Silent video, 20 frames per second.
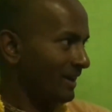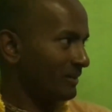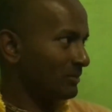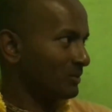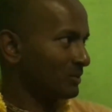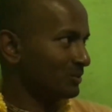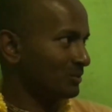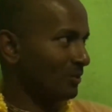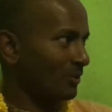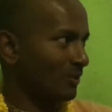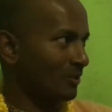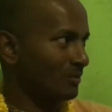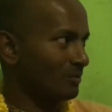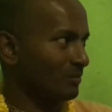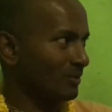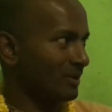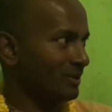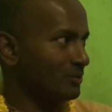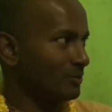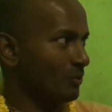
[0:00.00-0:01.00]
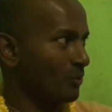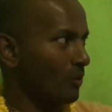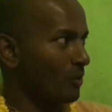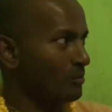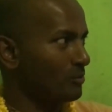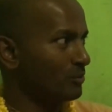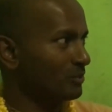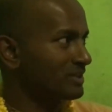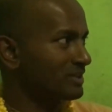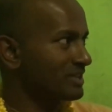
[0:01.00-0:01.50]
এবং তখন বলে যে
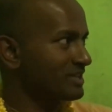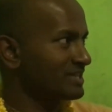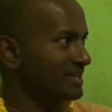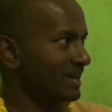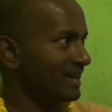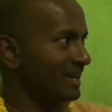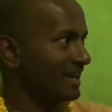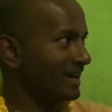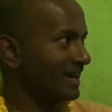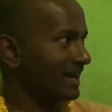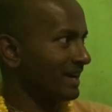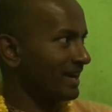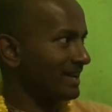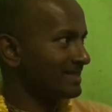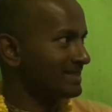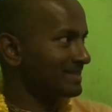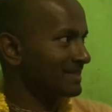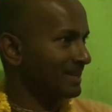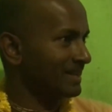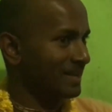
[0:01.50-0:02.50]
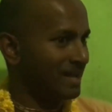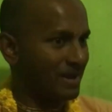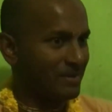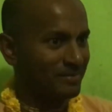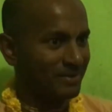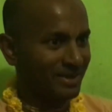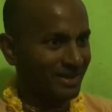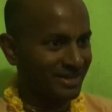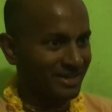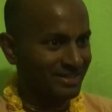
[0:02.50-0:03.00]
অমুক টিচারের কাছ থেকে
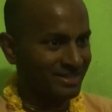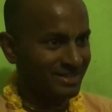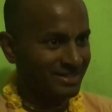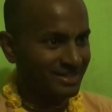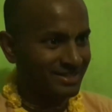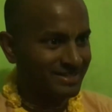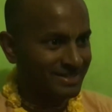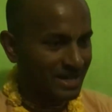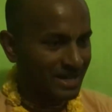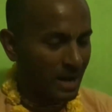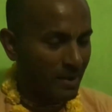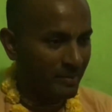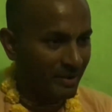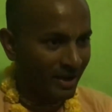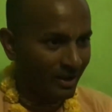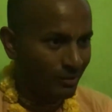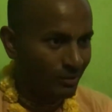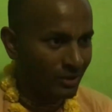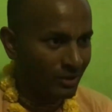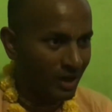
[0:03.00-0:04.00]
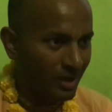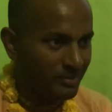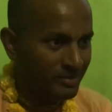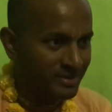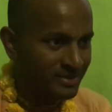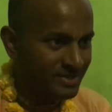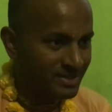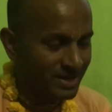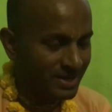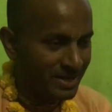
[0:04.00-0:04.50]
আমি ইংরেজি শিখছিলাম এখন আমি
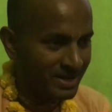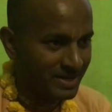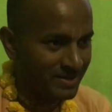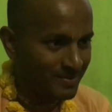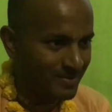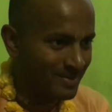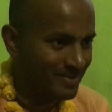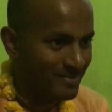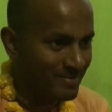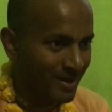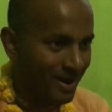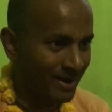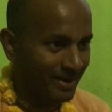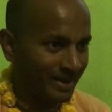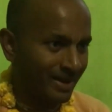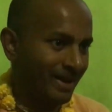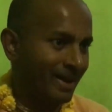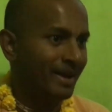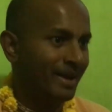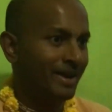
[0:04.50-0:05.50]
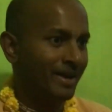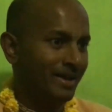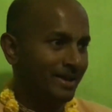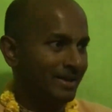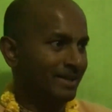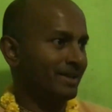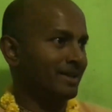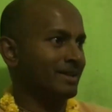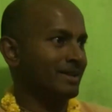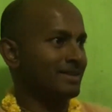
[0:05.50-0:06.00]
সিলেট বিভাগে
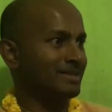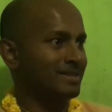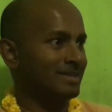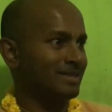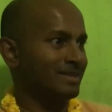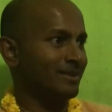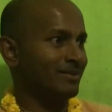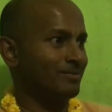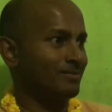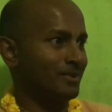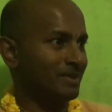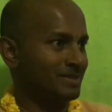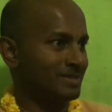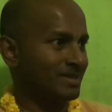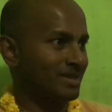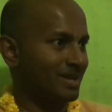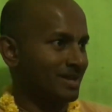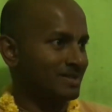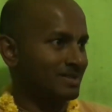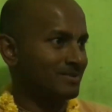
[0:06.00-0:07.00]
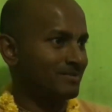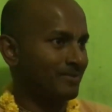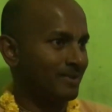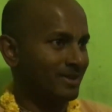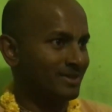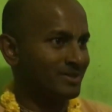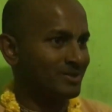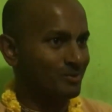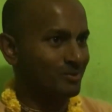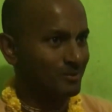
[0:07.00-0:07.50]
ইংরেজিতে ফার্স্ট ক্লাস
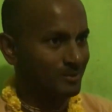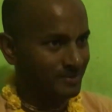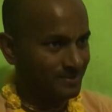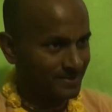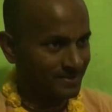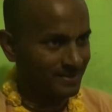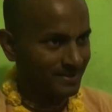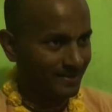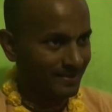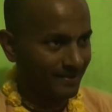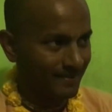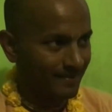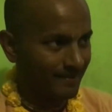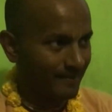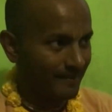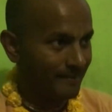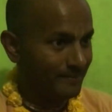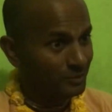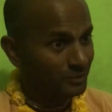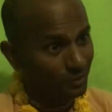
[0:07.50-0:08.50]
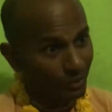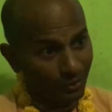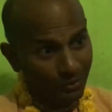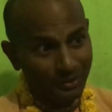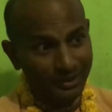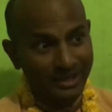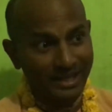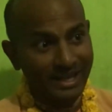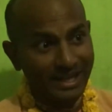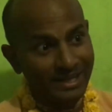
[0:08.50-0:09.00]
ফার্স্ট হয়েছি
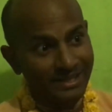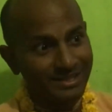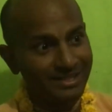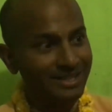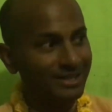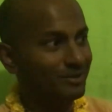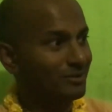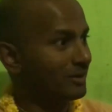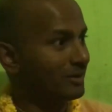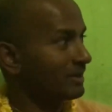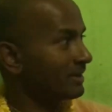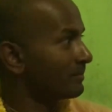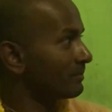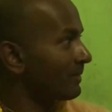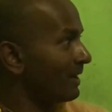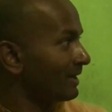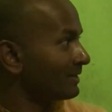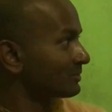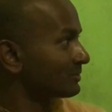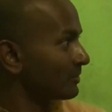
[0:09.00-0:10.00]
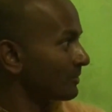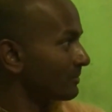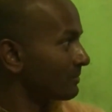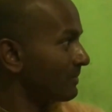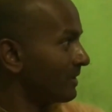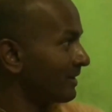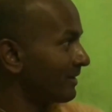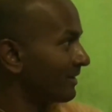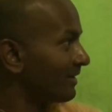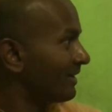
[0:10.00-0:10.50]
তখন এই শিক্ষকের মান
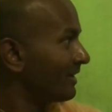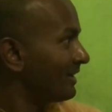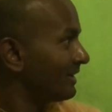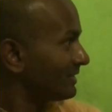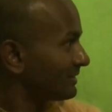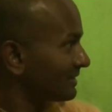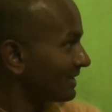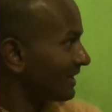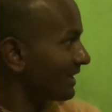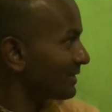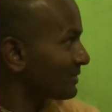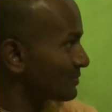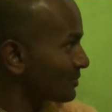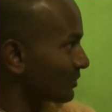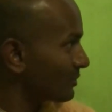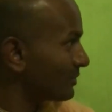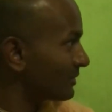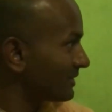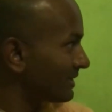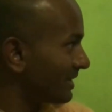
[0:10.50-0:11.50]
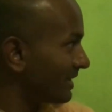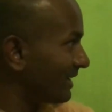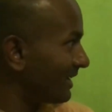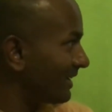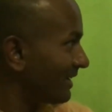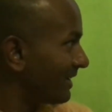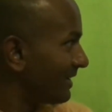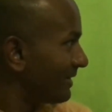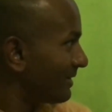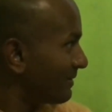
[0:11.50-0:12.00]
সম্মান সারা জগতে
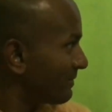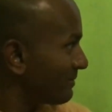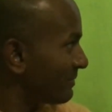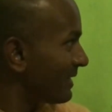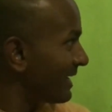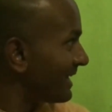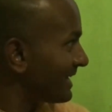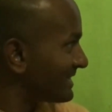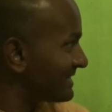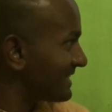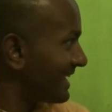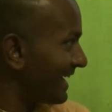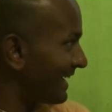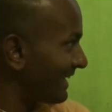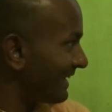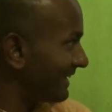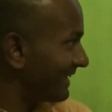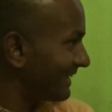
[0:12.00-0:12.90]
বেড়ে যায়